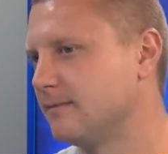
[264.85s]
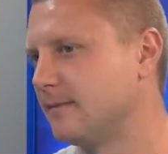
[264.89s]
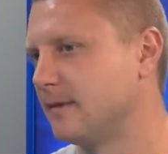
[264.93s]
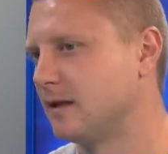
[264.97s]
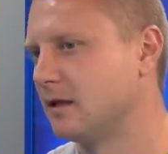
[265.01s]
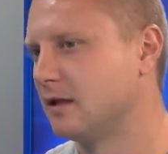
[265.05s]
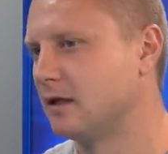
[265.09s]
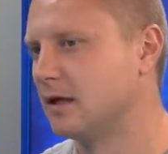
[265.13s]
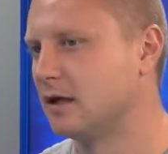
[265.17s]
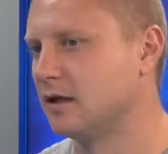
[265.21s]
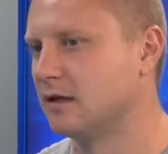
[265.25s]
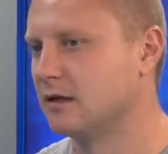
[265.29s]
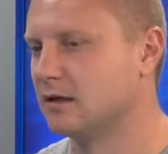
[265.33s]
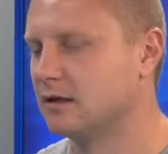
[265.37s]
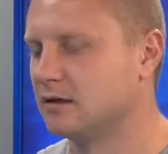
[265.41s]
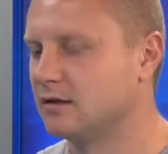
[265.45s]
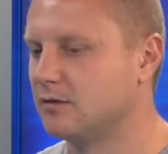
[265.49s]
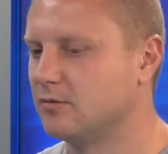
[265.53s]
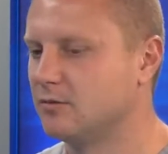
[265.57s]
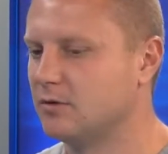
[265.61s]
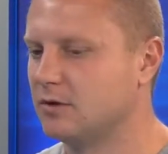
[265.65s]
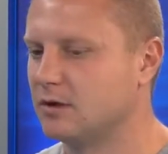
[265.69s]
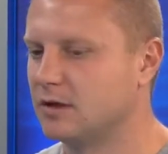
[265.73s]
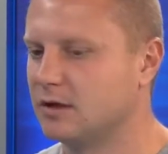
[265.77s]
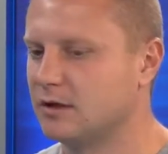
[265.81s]
Для них
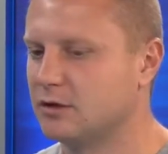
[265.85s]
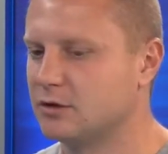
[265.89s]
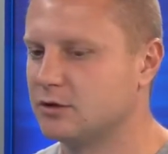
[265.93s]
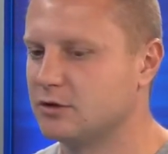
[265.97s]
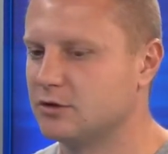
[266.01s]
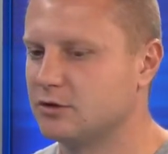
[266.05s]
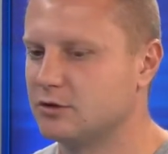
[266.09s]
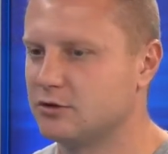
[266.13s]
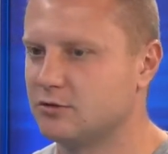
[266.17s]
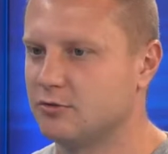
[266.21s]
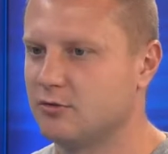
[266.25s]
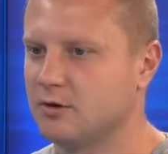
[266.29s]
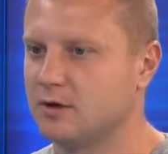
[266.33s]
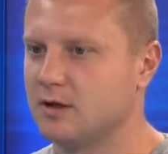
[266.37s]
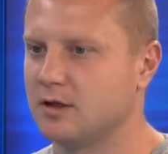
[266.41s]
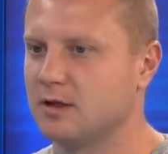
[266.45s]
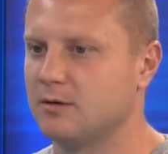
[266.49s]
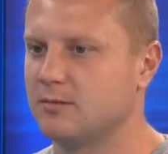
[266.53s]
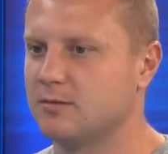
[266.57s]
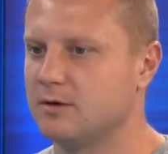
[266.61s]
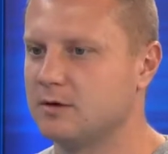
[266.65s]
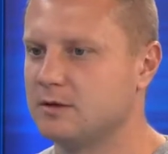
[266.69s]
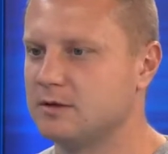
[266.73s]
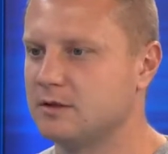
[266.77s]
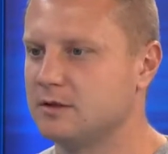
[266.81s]
это был, конечно, шок, а для
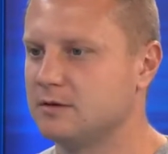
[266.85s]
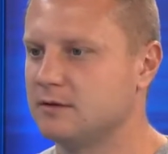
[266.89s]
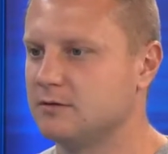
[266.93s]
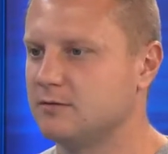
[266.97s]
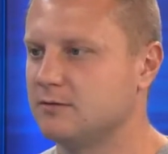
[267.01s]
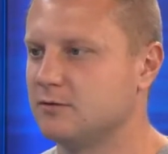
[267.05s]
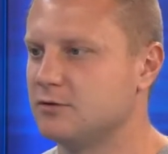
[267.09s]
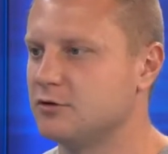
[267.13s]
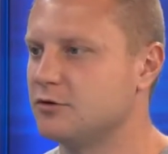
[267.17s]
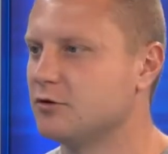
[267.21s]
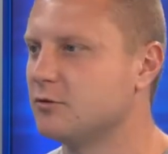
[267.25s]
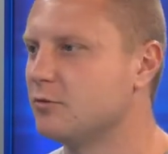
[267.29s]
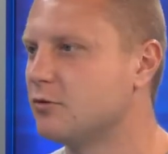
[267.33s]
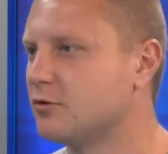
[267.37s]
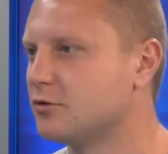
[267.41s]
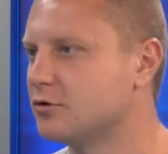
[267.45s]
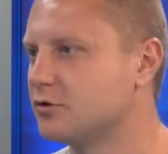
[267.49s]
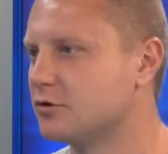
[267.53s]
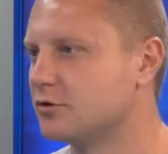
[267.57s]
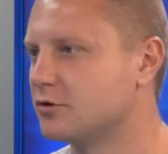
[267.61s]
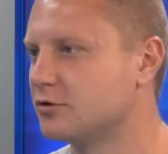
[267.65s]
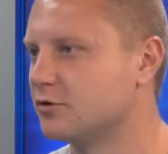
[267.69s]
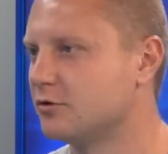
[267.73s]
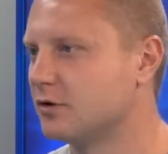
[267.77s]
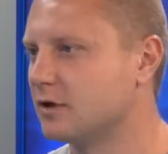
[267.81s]
бразильцев еще
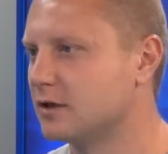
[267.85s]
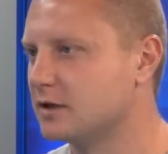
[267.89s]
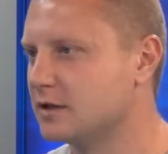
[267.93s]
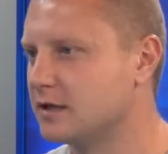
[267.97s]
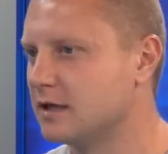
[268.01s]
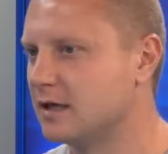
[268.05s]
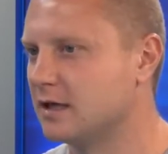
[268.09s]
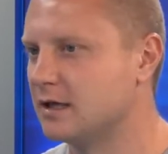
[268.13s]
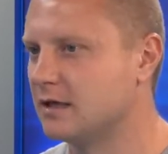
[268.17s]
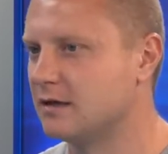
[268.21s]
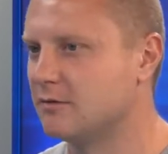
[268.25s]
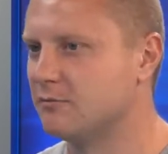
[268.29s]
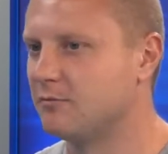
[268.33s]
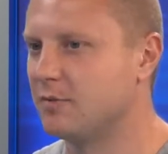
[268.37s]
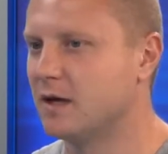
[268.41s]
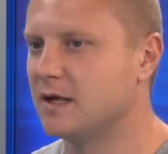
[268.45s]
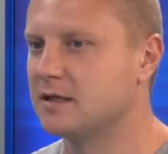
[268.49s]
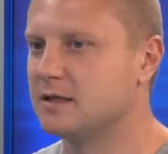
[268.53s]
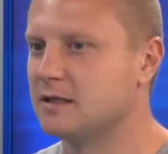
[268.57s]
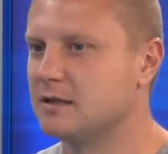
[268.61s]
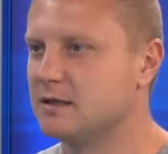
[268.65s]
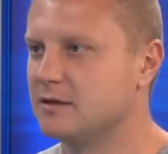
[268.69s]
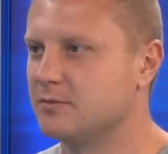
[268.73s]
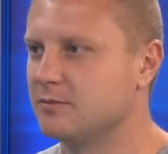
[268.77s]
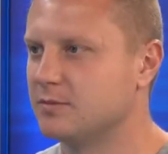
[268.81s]
больше шок, если они им
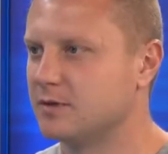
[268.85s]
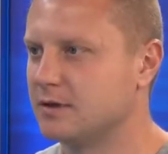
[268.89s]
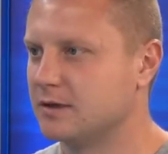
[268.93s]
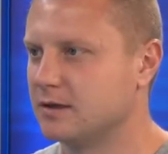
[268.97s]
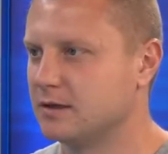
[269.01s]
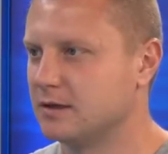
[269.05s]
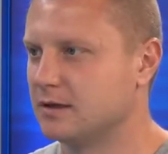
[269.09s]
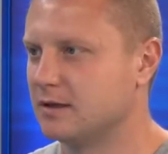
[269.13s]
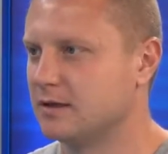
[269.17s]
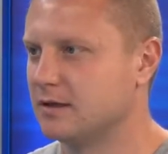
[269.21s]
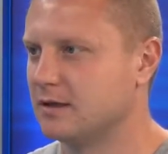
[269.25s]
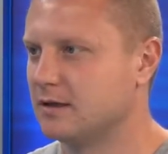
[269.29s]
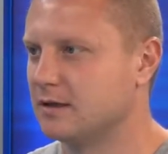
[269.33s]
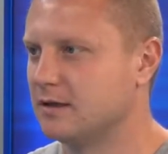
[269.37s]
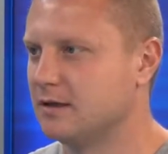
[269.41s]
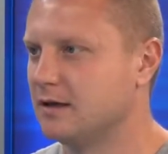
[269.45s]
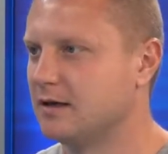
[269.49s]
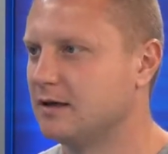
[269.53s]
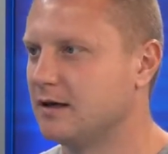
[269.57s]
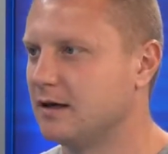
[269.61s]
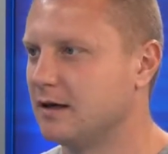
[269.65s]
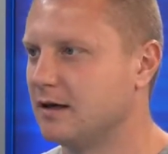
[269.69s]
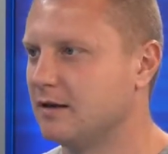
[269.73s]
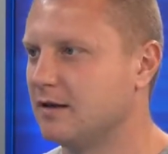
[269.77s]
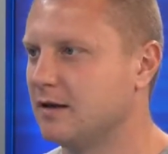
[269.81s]
5-1 проиграли,
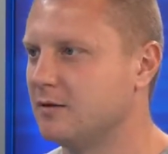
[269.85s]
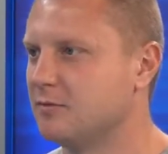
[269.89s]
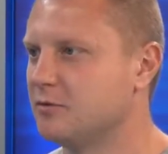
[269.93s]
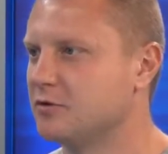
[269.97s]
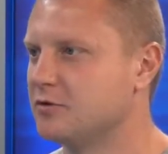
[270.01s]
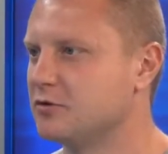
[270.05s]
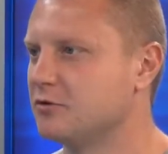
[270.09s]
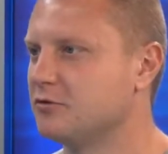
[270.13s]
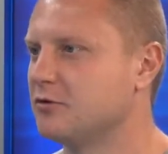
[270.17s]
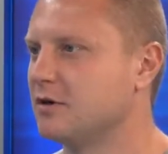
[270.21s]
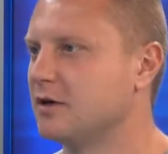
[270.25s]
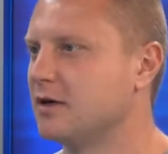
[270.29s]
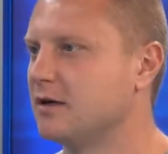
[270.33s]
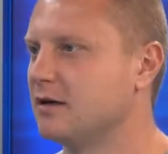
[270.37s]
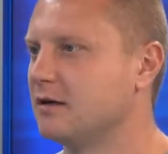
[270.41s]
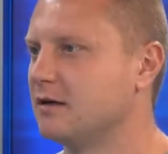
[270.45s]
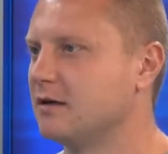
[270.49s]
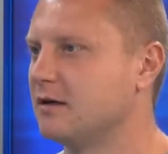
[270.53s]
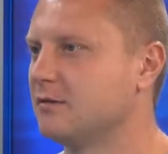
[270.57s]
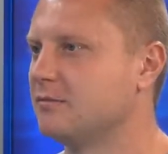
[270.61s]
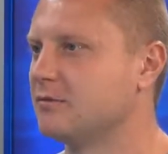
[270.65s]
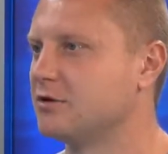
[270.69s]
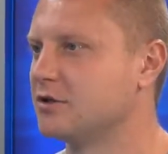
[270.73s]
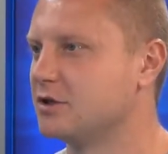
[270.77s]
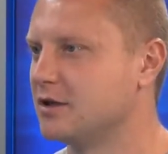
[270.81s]
а нам еще а
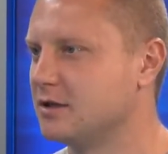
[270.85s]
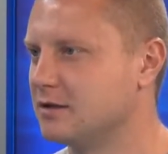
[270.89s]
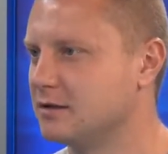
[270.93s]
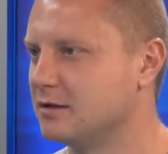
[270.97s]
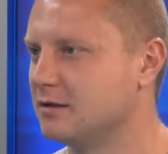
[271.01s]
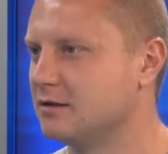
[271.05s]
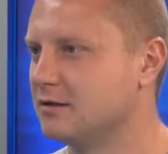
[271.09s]
нам и 6 -1.